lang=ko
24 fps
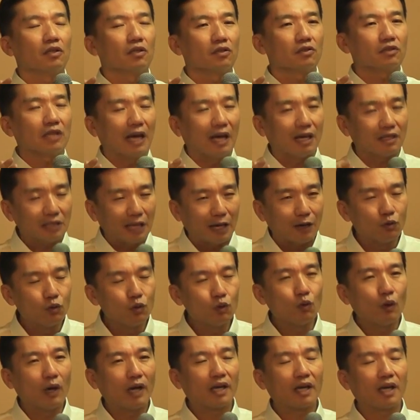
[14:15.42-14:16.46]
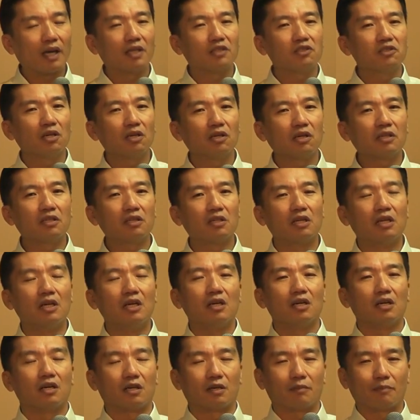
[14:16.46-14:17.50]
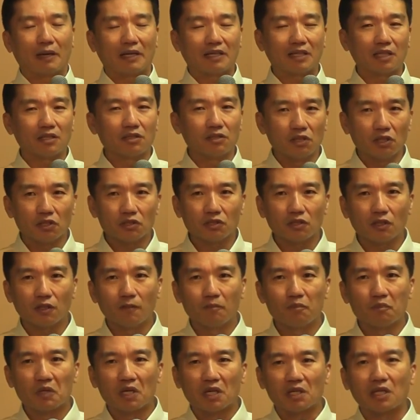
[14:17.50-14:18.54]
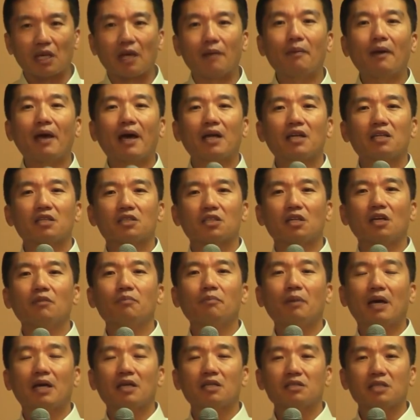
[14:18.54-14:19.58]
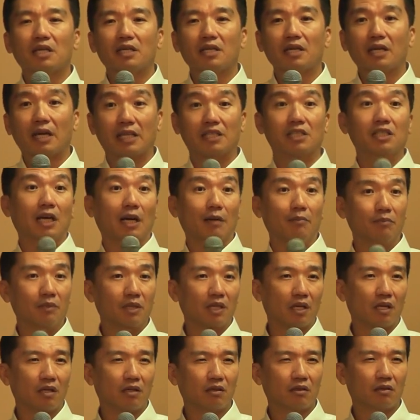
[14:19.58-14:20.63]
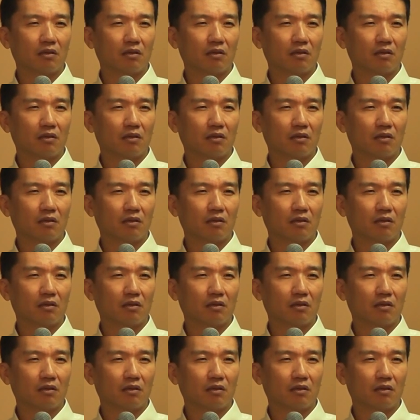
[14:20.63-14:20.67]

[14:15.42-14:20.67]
사, 사울 왕의 청을 어, 받아들여서 예배하는 경배하는 자리에 같이 갑니다.